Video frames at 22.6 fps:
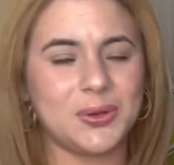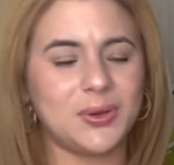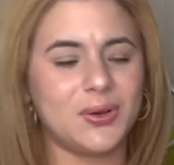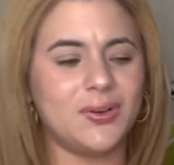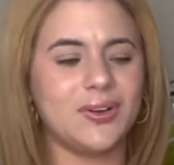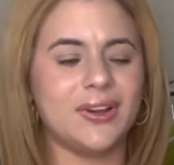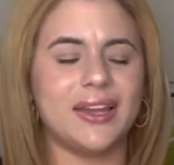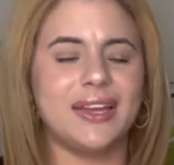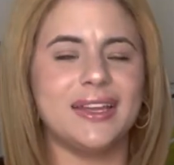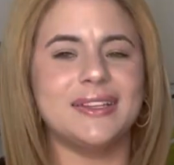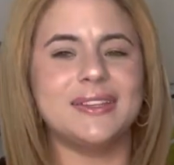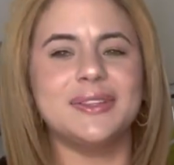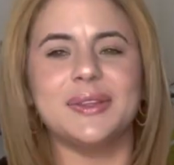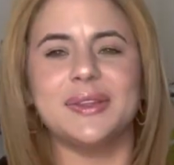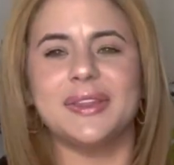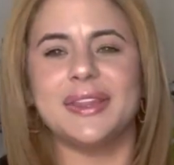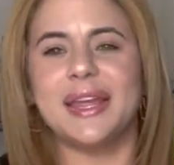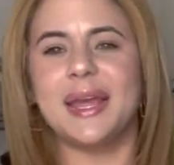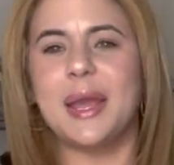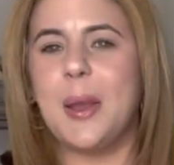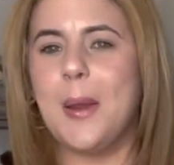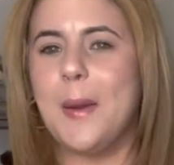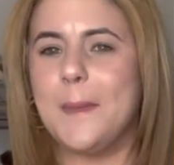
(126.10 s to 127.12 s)
con esto
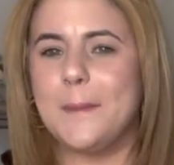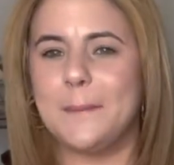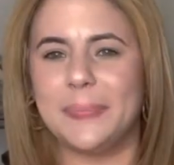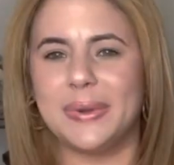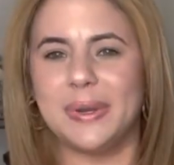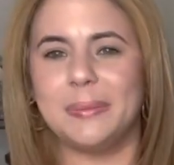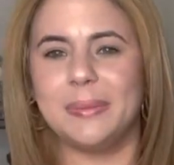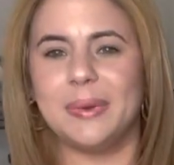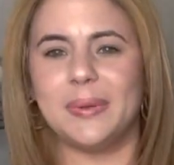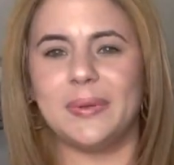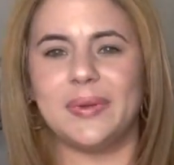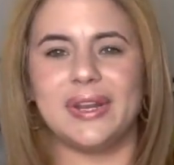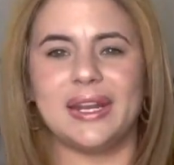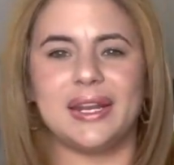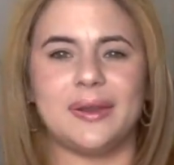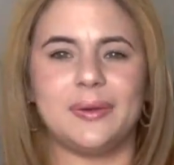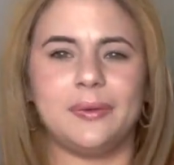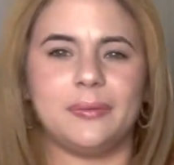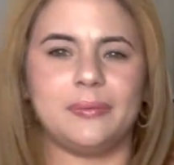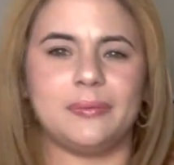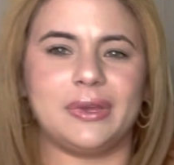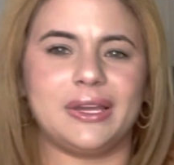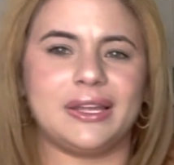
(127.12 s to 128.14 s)
de
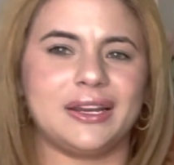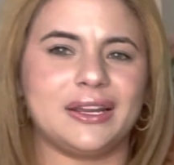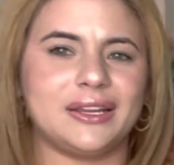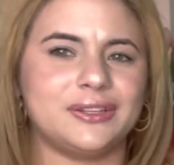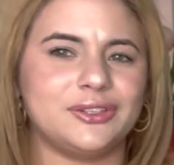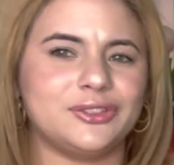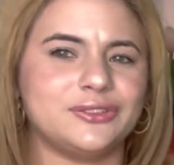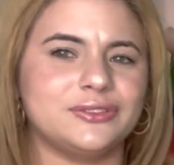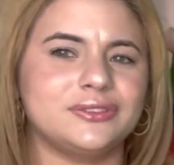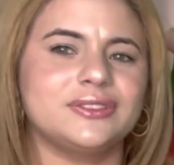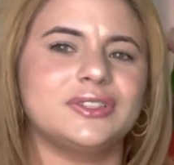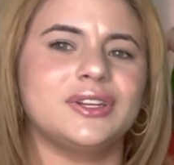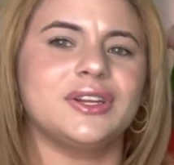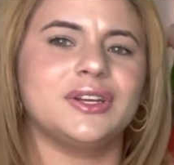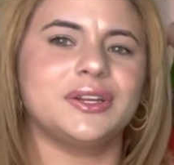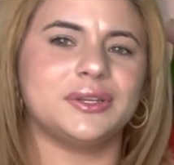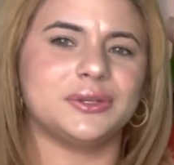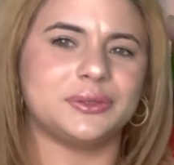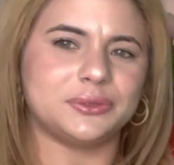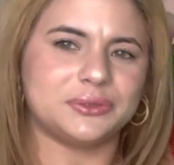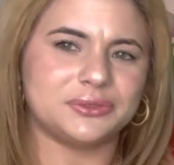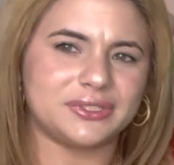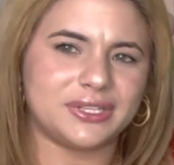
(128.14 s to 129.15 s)
primavera-verano,
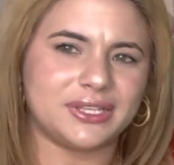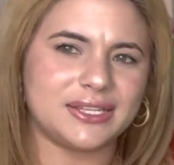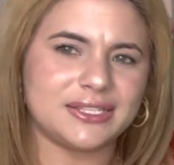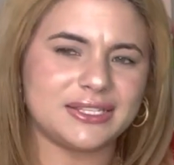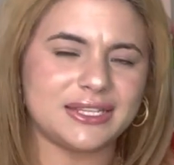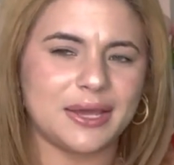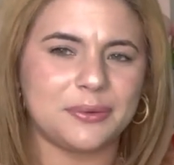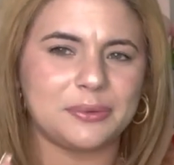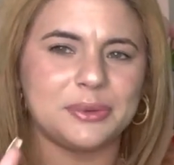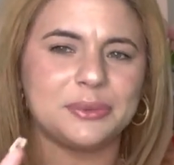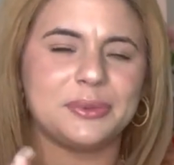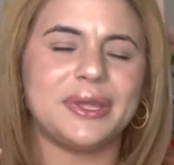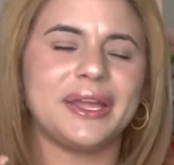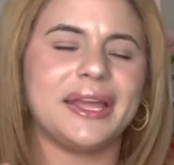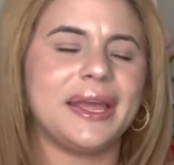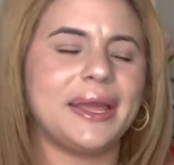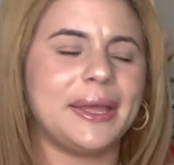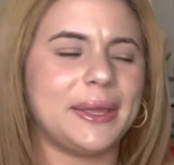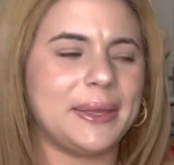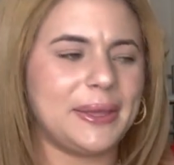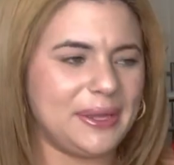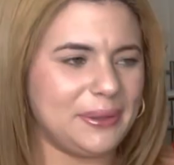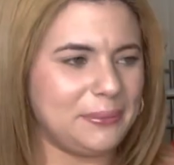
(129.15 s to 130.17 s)
Ustedes saben
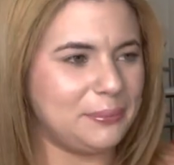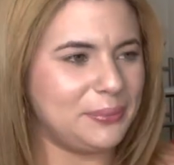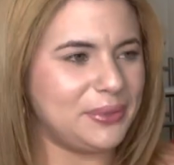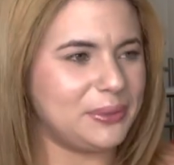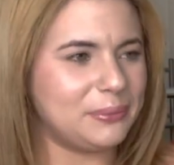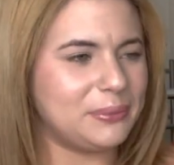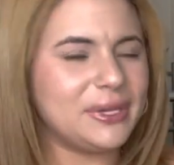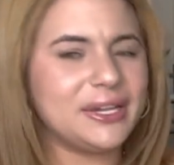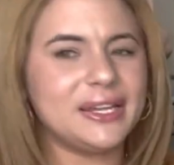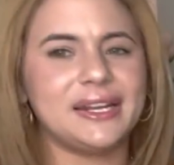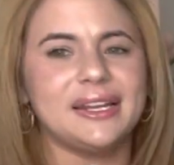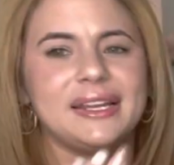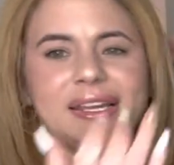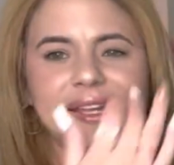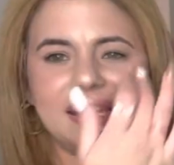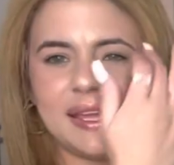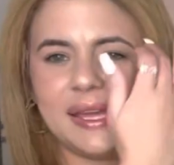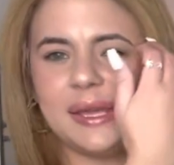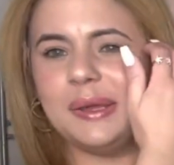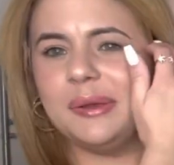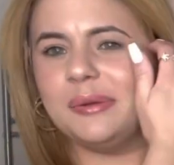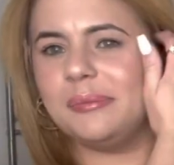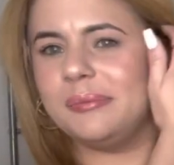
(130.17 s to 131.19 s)
en primera
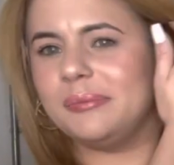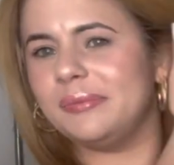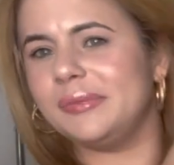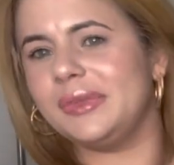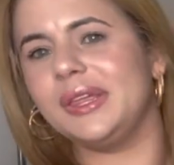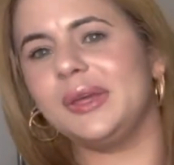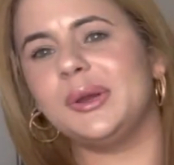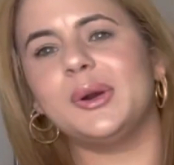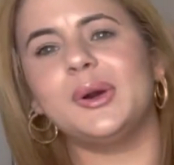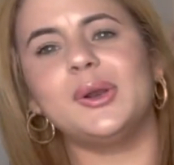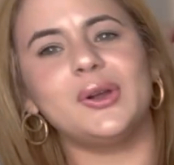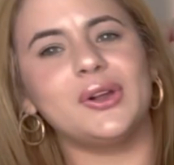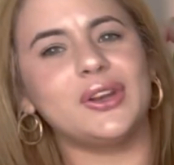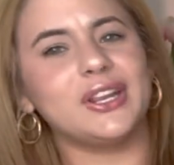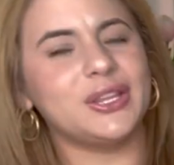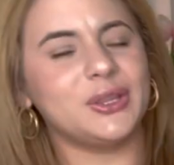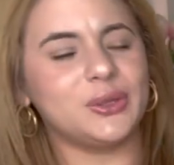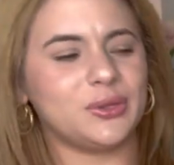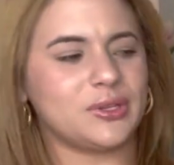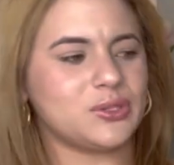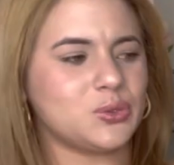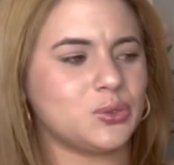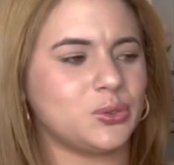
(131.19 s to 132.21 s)
que es mi color
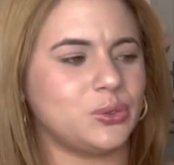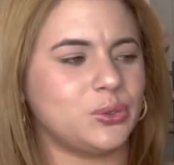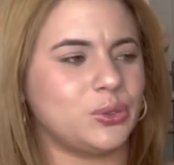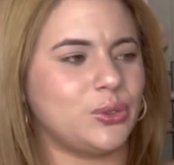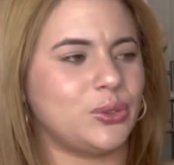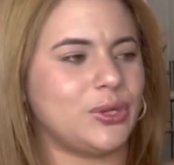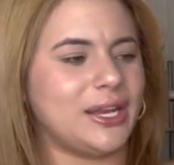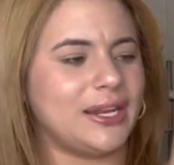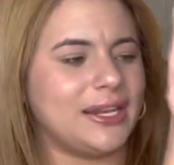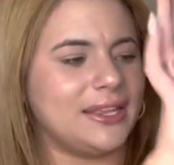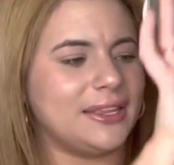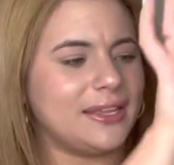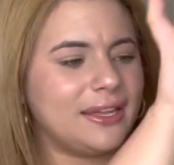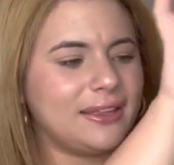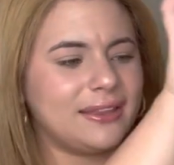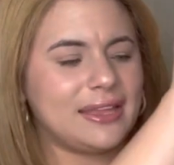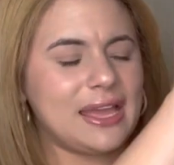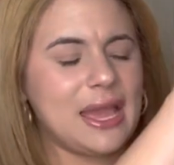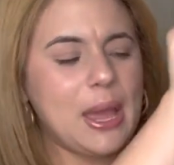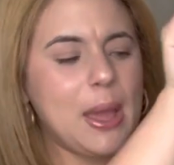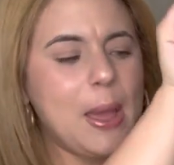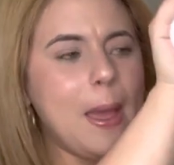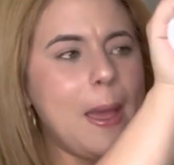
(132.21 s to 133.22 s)
en todas sus
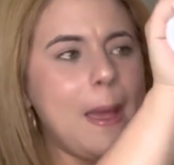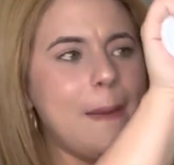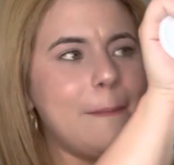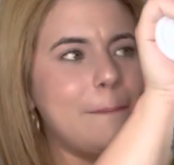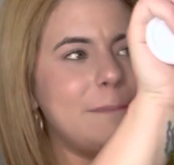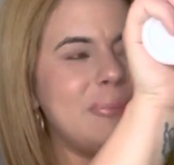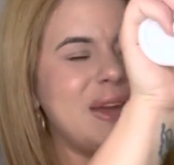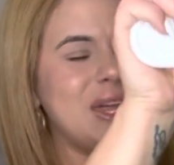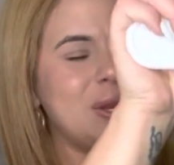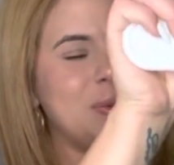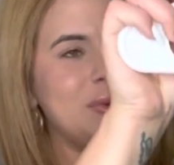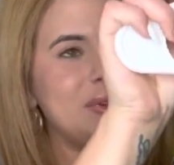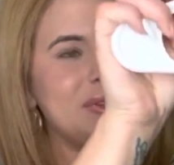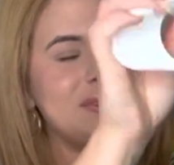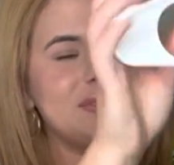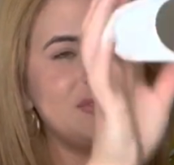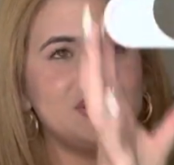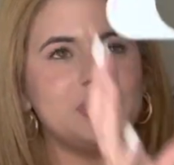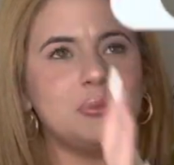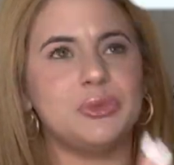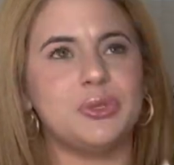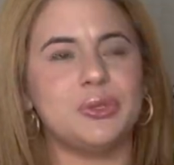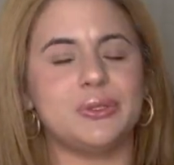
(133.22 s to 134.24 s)
tonalidades, pero
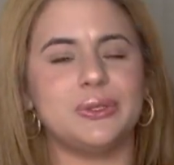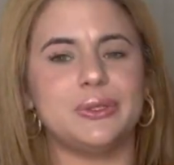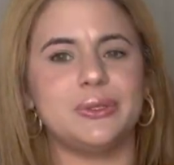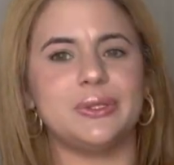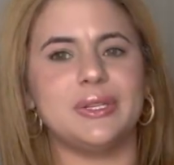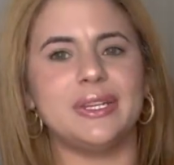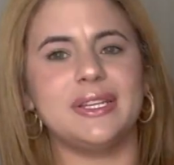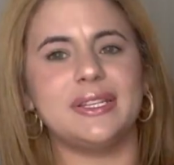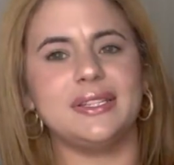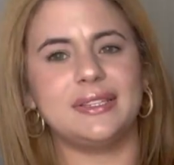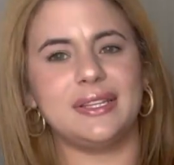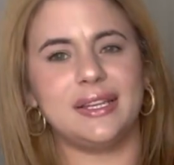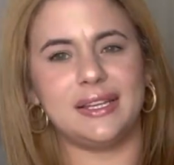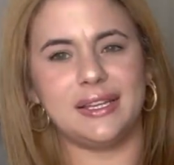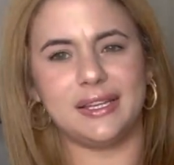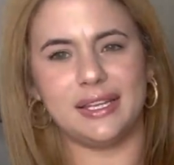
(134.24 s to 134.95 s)
este mono está